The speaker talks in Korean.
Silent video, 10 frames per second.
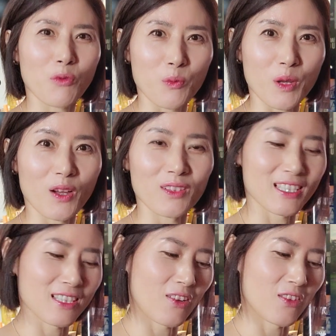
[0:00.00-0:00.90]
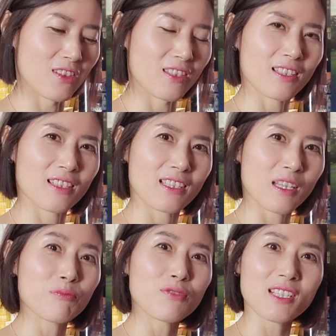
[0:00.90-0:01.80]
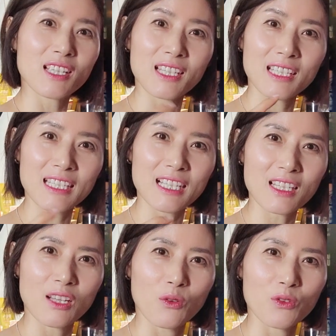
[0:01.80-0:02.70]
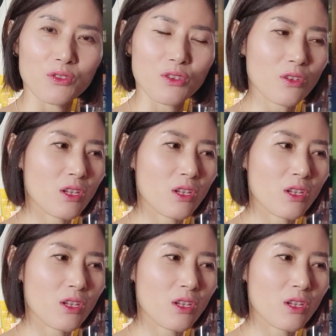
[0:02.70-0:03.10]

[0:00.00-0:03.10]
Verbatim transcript: 보면 그런 예쁘게 생긴 키가 나오거든요